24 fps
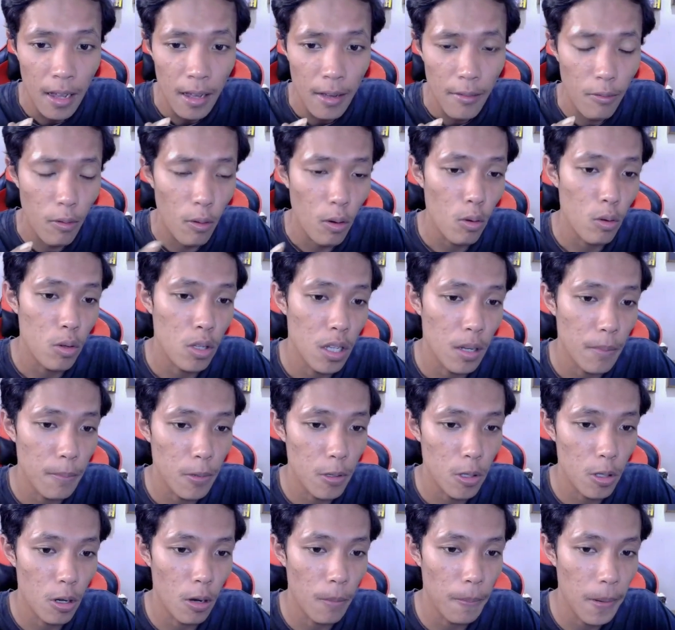fokus ngepush
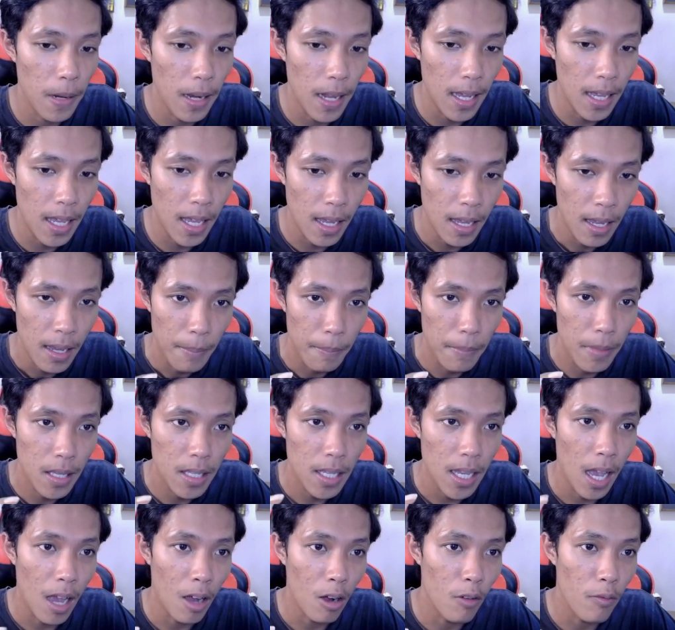tropi lagi bisa aku